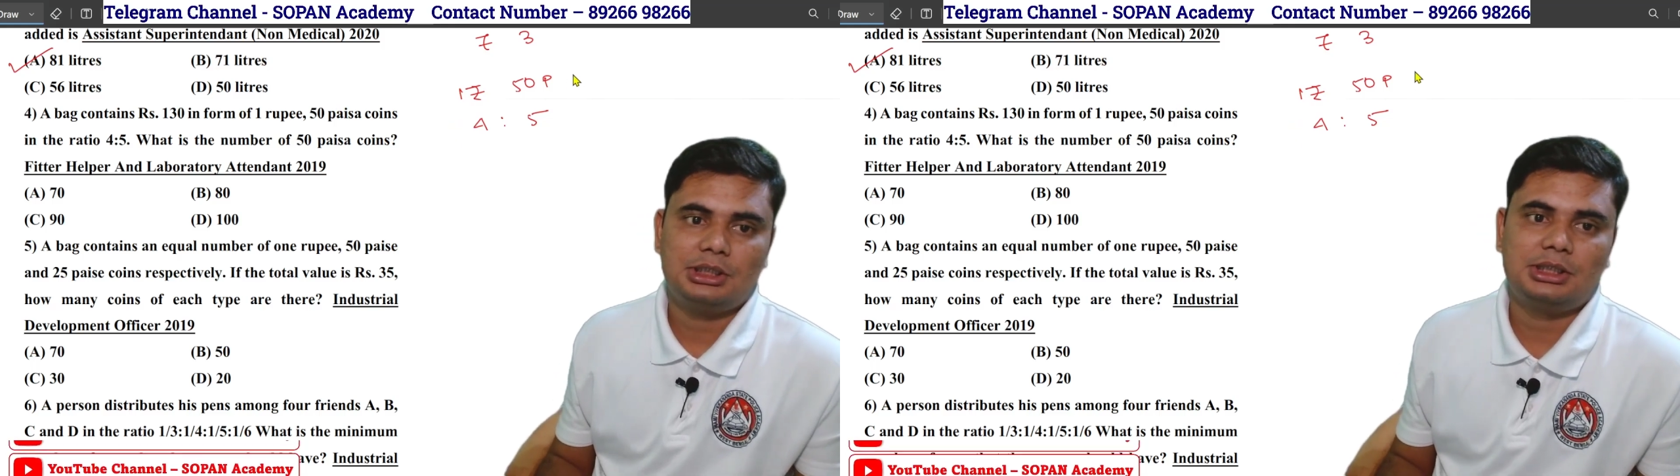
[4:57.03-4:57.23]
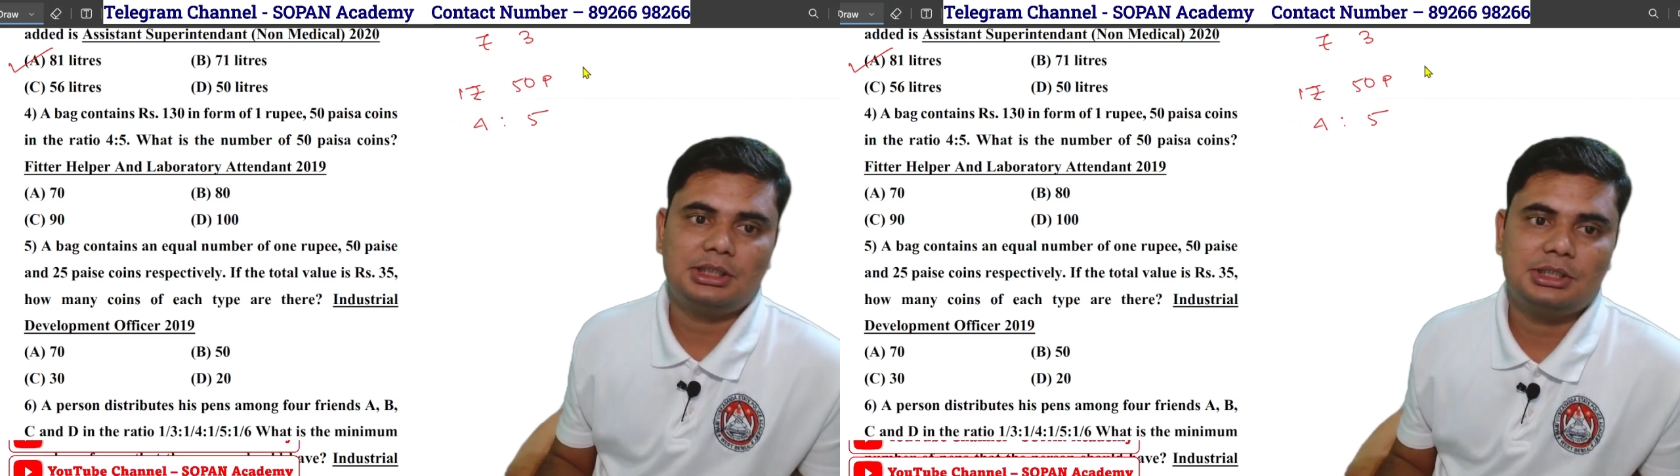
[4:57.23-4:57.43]

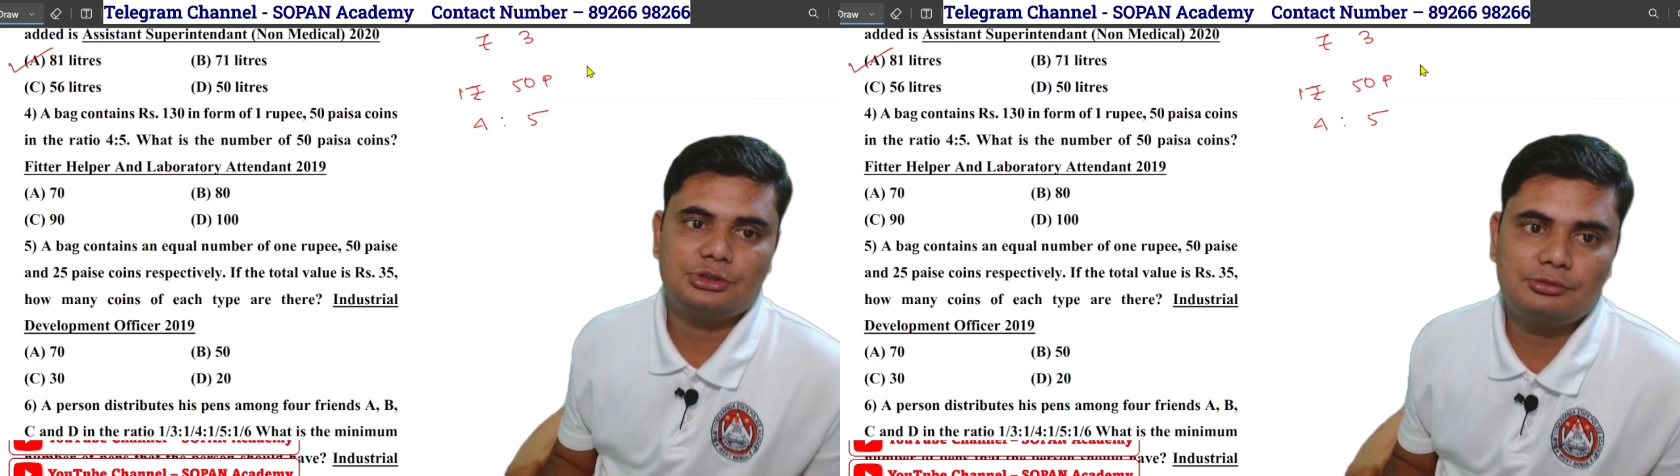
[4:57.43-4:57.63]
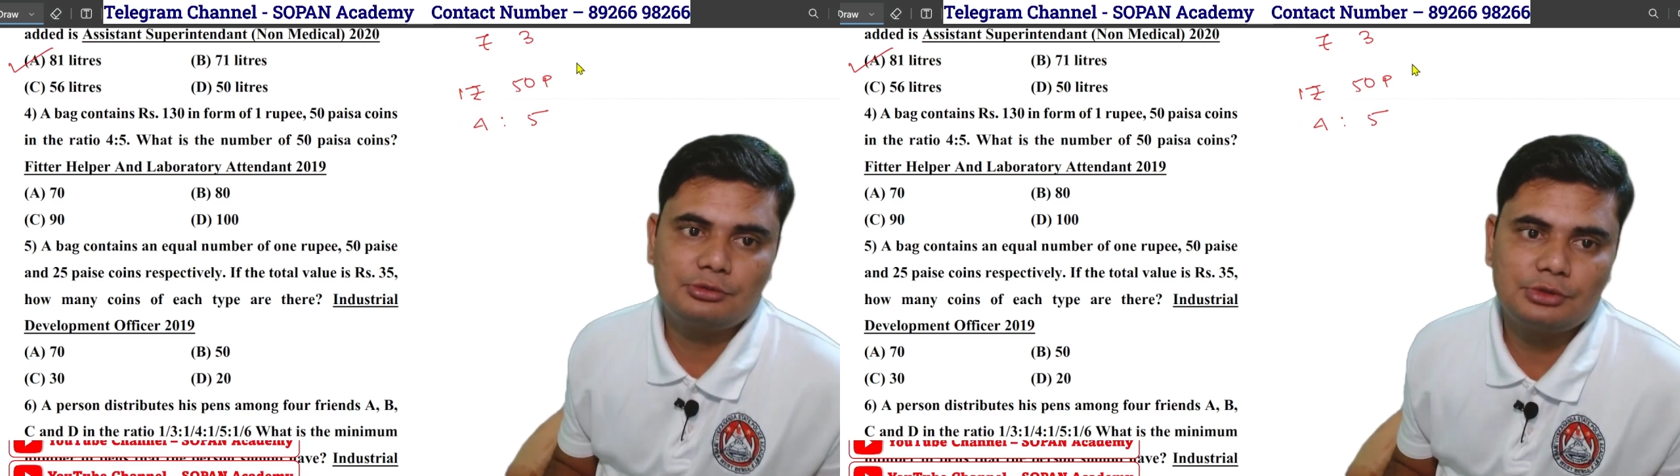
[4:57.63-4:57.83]
ইন দ্য
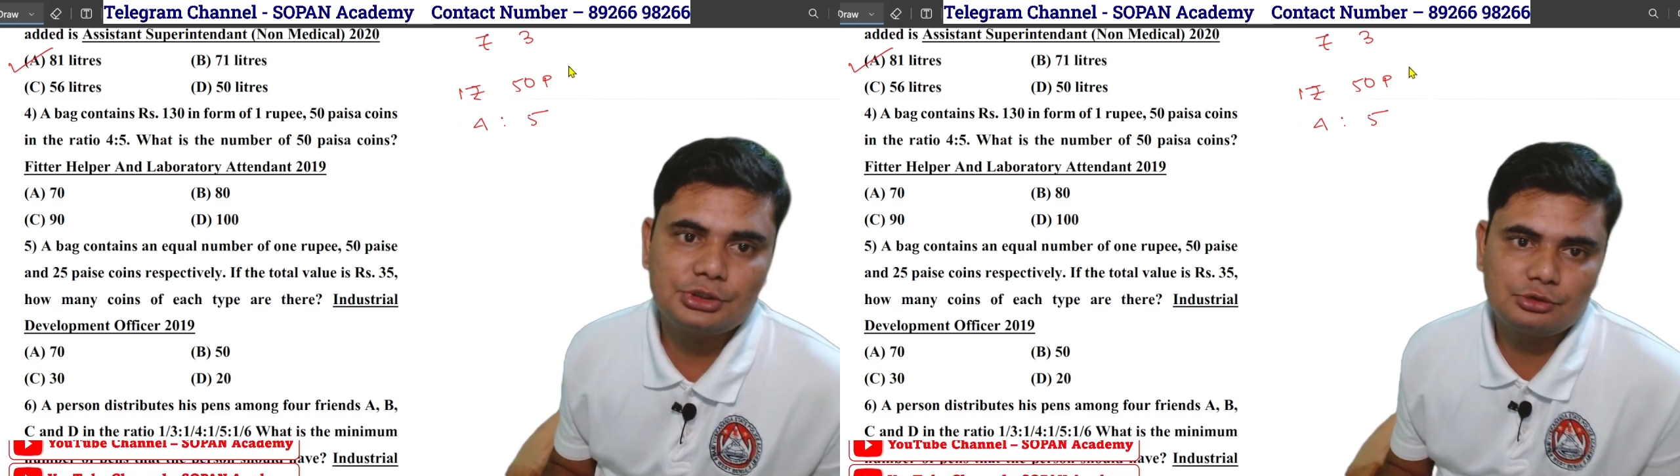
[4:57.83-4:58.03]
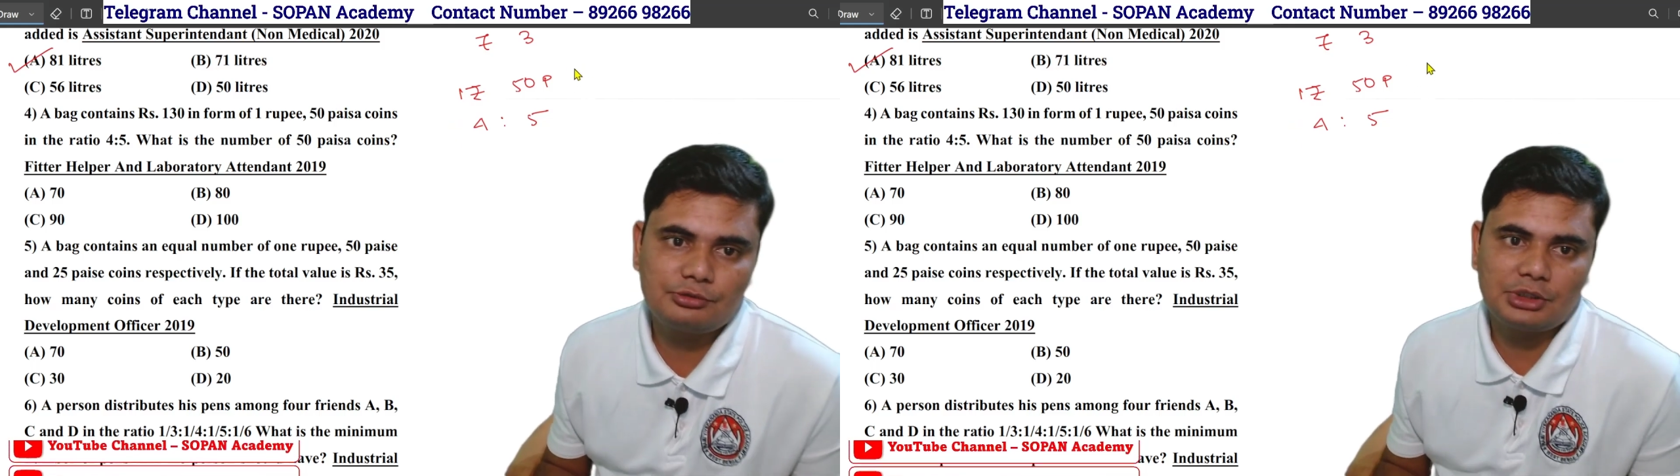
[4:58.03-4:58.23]
রেশিও ফোর ইস টু